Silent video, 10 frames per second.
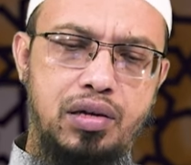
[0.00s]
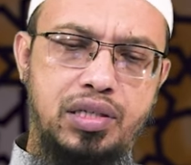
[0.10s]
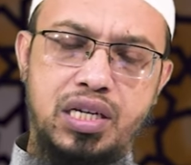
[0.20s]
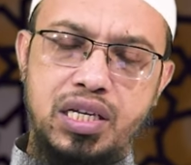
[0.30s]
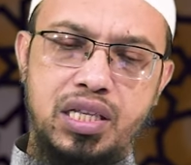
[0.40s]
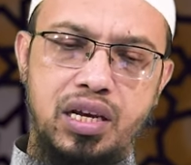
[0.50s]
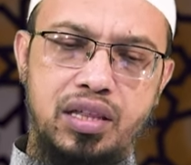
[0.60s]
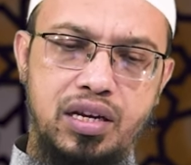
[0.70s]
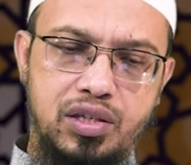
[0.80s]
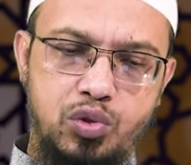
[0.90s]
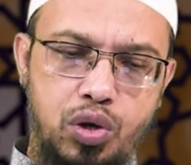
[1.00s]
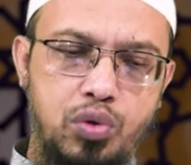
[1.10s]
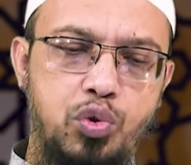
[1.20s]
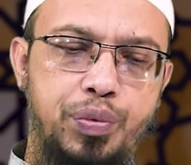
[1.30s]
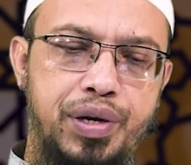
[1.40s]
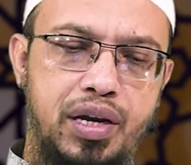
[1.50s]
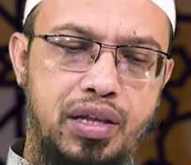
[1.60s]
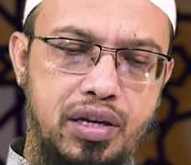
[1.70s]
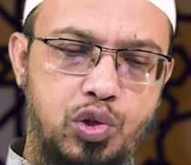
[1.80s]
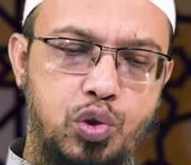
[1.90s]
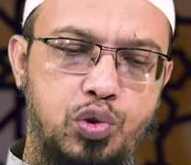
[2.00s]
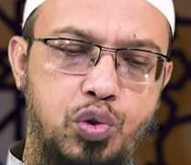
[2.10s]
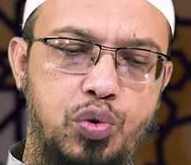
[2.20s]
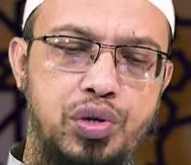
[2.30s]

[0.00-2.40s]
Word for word: সে সাথে আল্লাহ তালার কাছে দোয়াও করবেন আল্লাহ তালা সহজ করুন